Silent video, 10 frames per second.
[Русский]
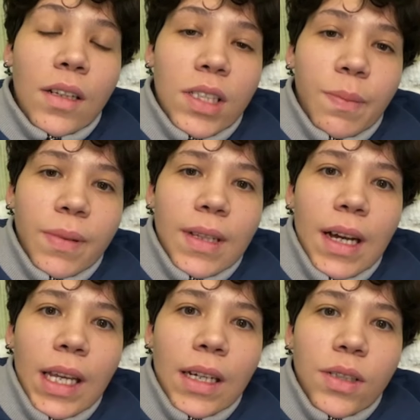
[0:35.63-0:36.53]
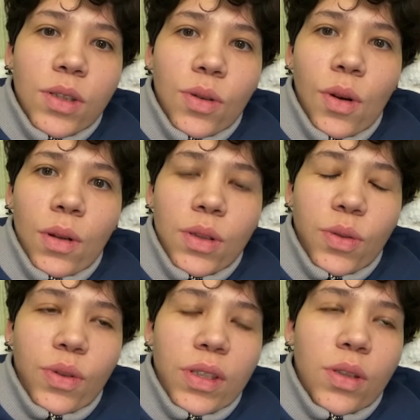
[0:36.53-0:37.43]
Типа, да, я расстроился,
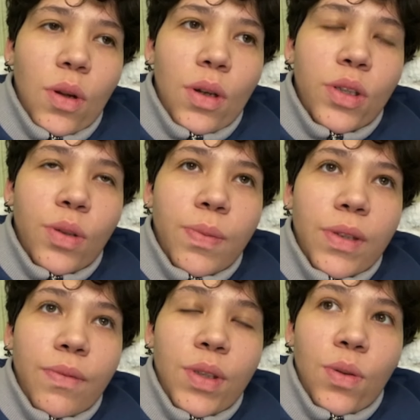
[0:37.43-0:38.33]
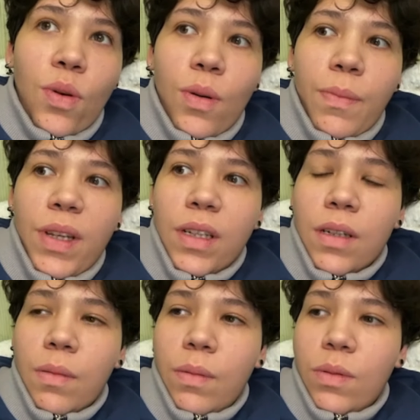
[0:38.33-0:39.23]
но не настолько, чтобы это все
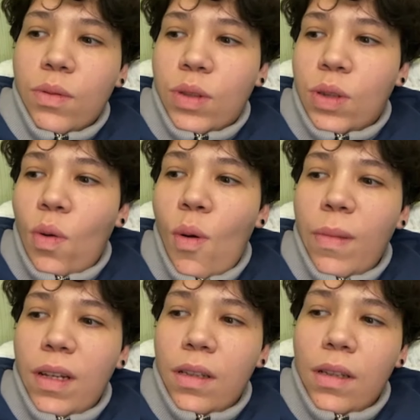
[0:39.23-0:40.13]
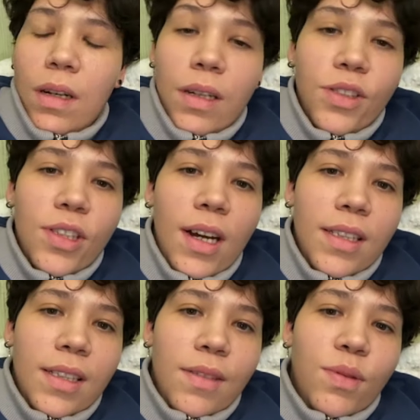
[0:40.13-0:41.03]
мирово сломлено,
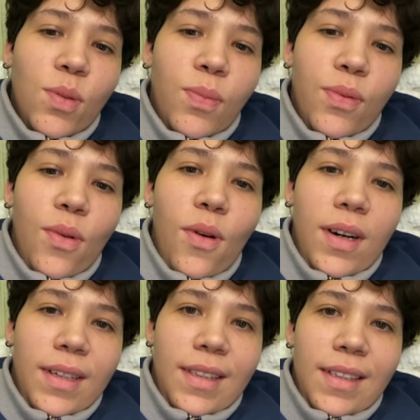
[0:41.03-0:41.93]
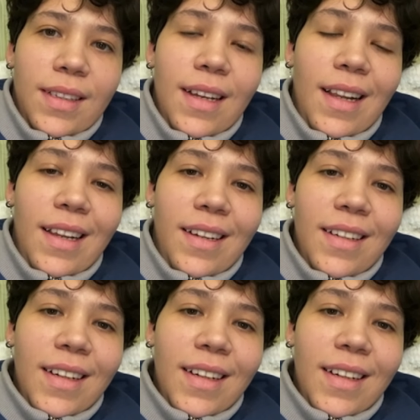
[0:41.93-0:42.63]
окончательно все плохо и так далее.